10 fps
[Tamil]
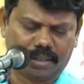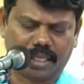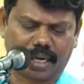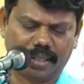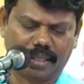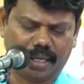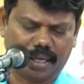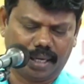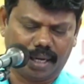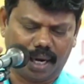சிறந்த
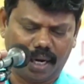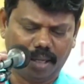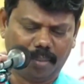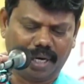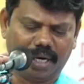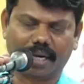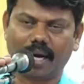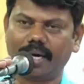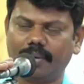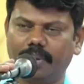
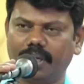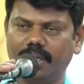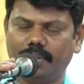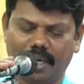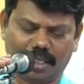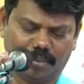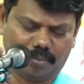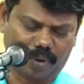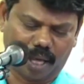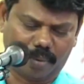ஆளுமைகளுக்கான விருது வழங்கும்
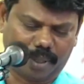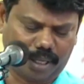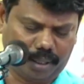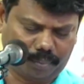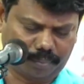விழாவினை